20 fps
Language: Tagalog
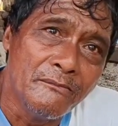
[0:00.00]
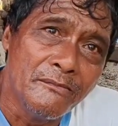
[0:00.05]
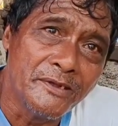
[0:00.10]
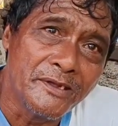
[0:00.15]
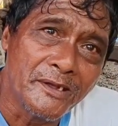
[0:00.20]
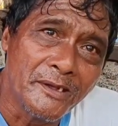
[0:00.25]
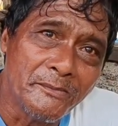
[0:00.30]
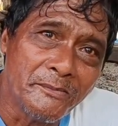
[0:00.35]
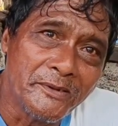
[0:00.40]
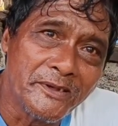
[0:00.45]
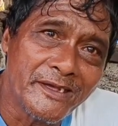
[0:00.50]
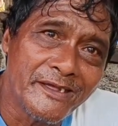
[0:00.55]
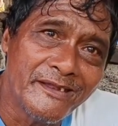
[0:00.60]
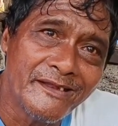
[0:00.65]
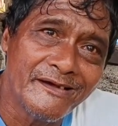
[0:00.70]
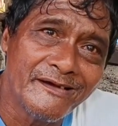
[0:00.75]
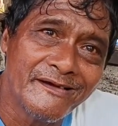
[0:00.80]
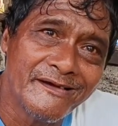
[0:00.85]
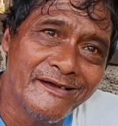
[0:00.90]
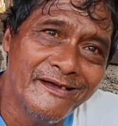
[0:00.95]
bigay-bigay
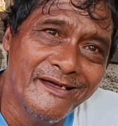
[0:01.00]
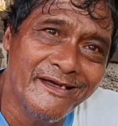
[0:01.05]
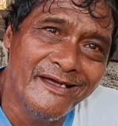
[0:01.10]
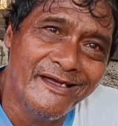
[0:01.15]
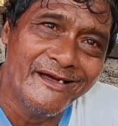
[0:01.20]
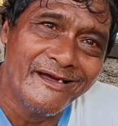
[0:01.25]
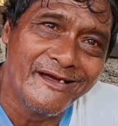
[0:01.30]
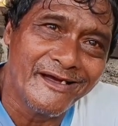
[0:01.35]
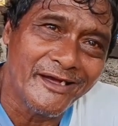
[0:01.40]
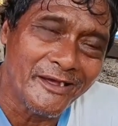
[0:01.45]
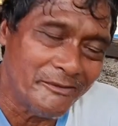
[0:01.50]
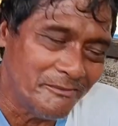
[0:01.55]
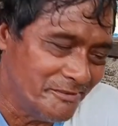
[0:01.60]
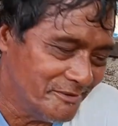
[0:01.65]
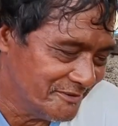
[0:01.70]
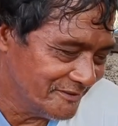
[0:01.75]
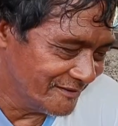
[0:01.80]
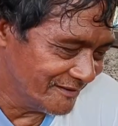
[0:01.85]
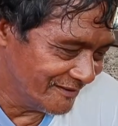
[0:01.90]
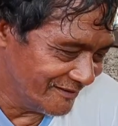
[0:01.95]
na Oh.
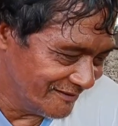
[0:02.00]
Tay,